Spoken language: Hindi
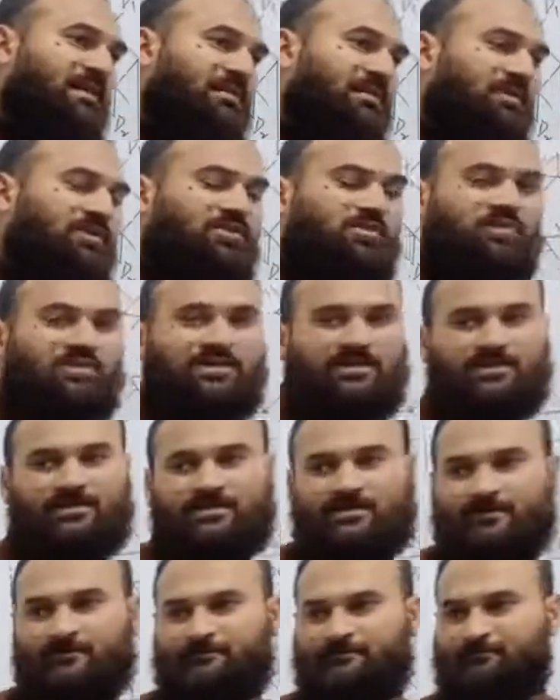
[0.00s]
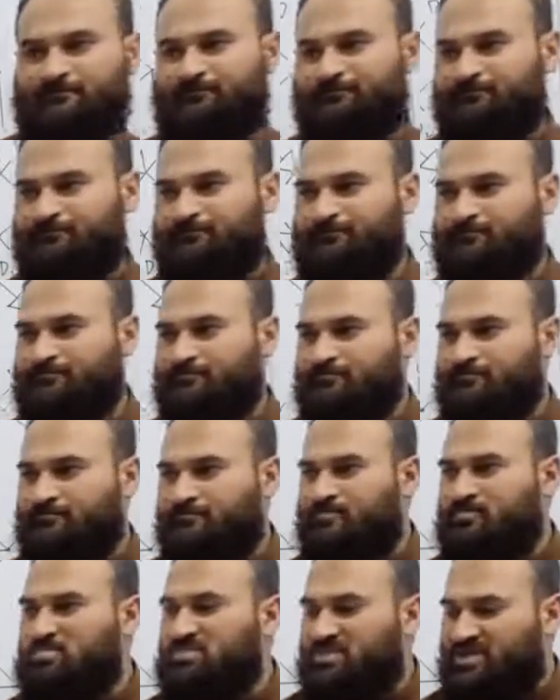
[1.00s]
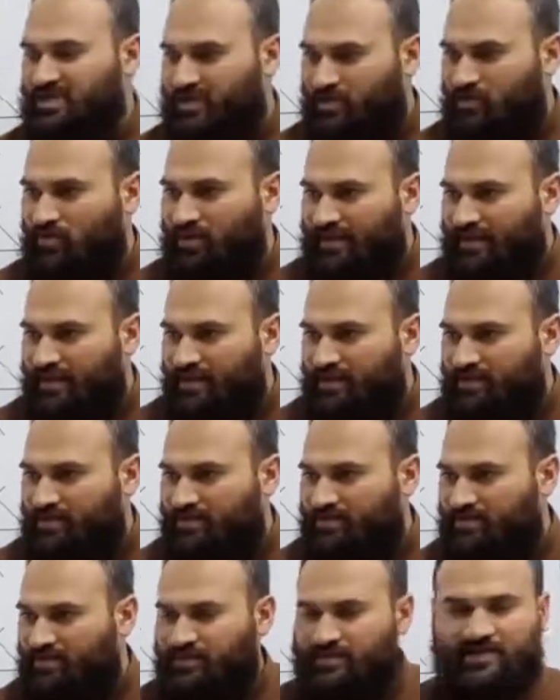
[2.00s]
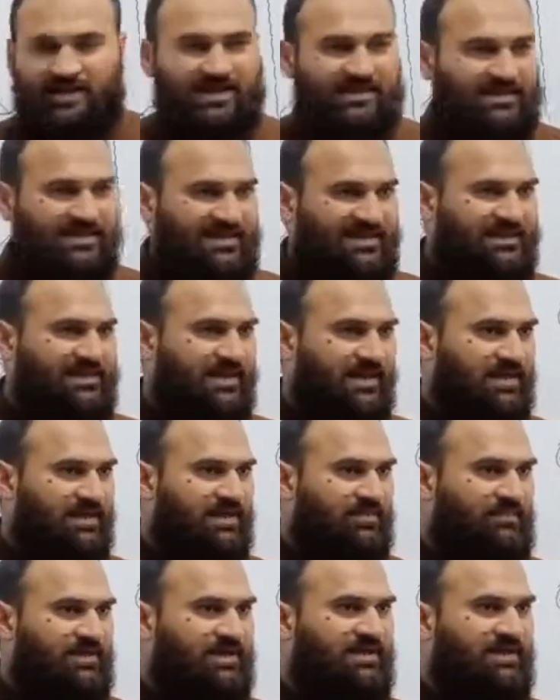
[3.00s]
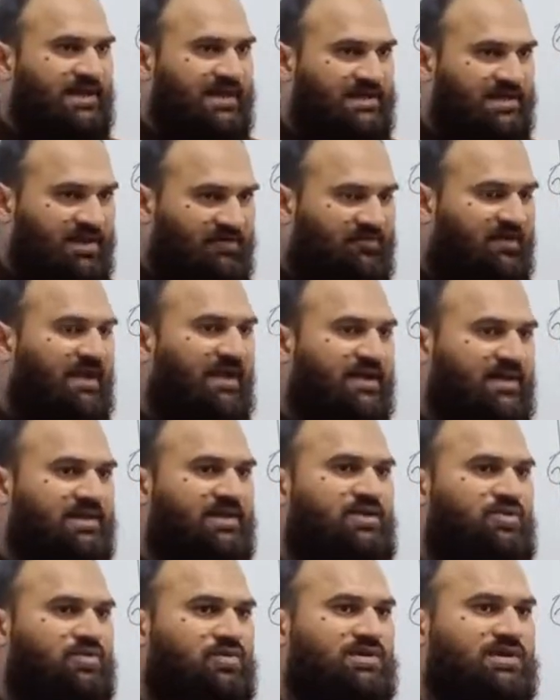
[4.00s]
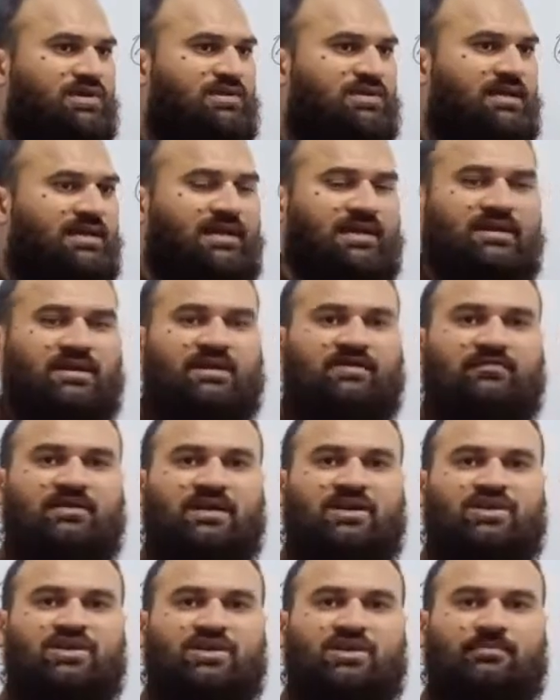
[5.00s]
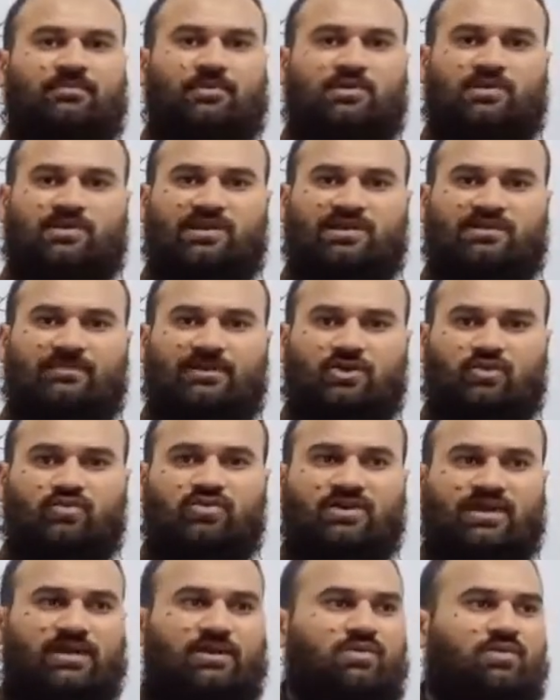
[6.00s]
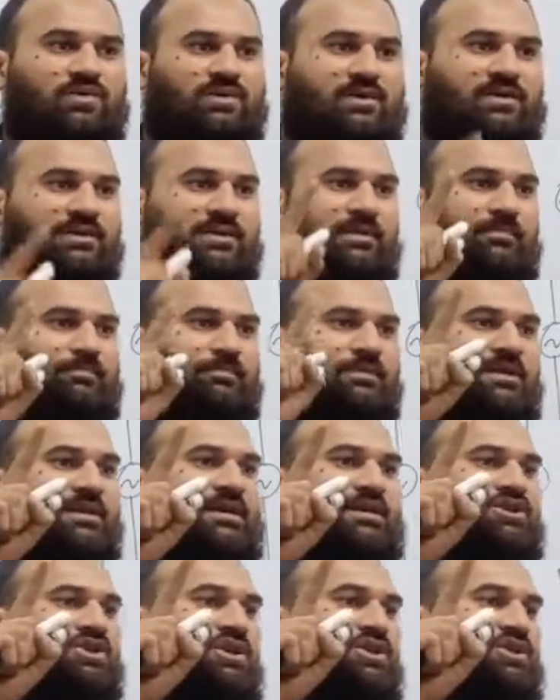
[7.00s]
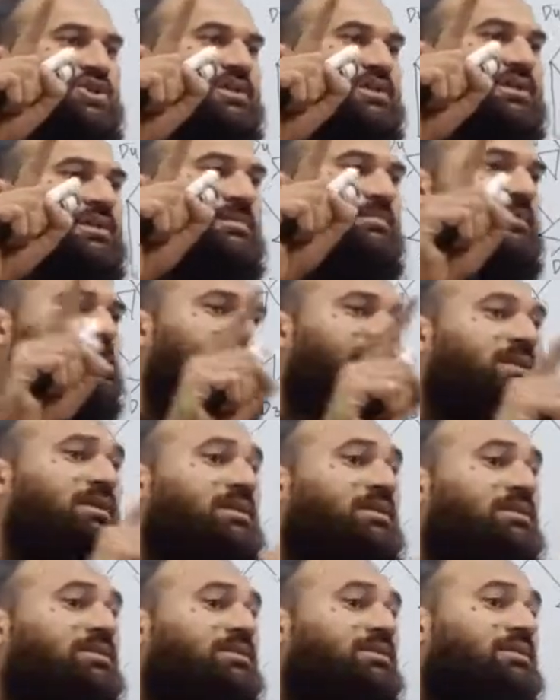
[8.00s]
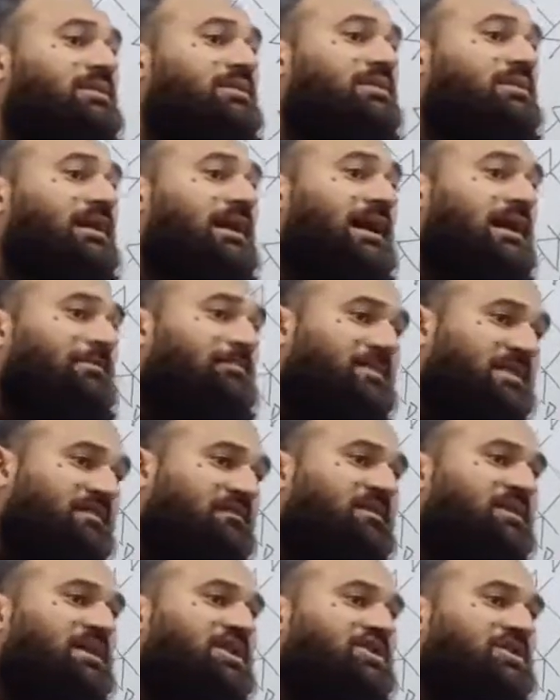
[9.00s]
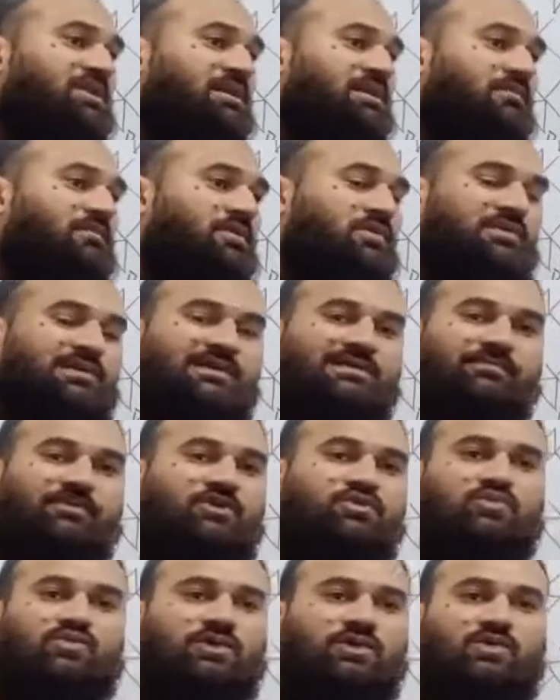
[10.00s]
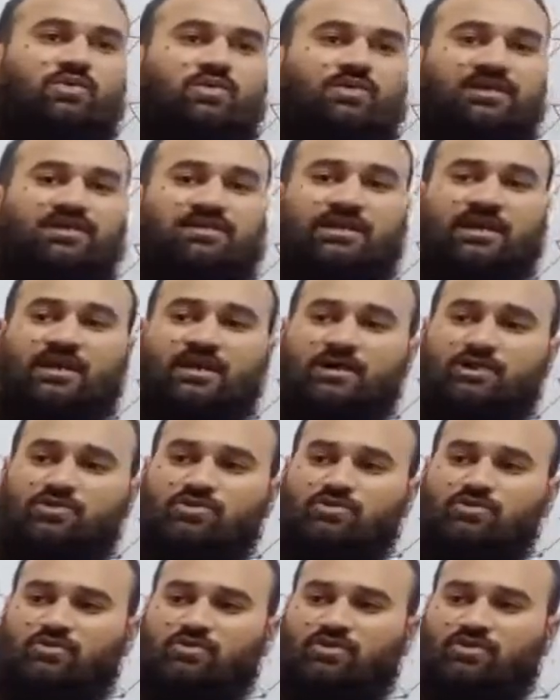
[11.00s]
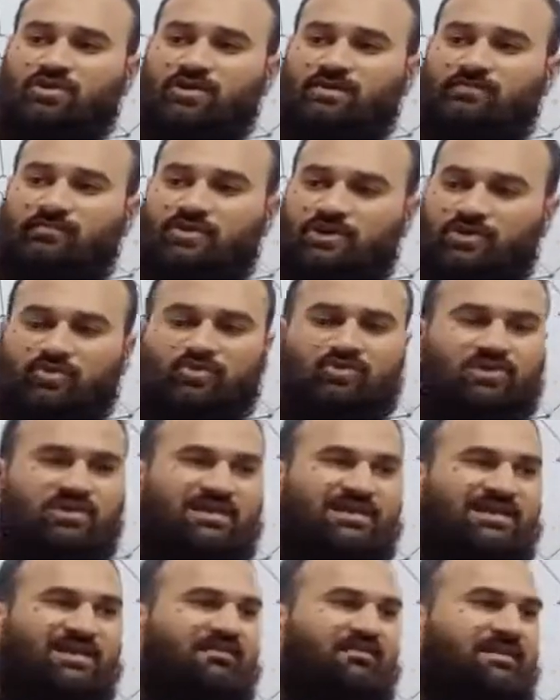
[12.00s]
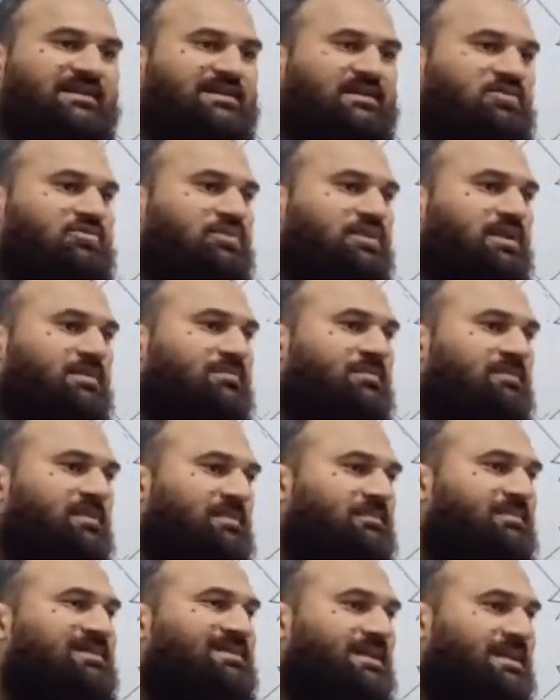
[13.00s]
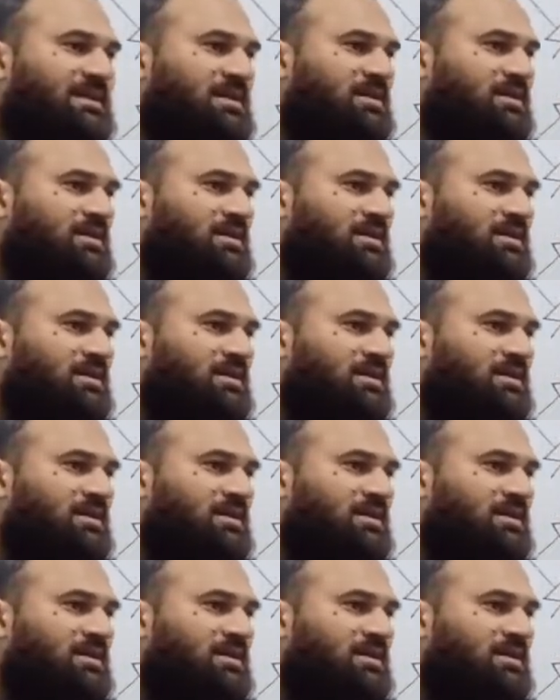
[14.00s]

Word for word: नहीं हो सकता ठीक हो गया ट्रांजिस्टर कभी रेक्टिफायर नहीं हो सकता रेक्टिफिकेशन के प्रोसेस में यूज़ नहीं हो सकता पी एन जंक्शन कभी भी एम्पलीफिकेशन के प्रोसेस में यूज़ नहीं हो सकता इन दोनों की मशहूर जिसकी वजह से दुनिया में फेमस है ना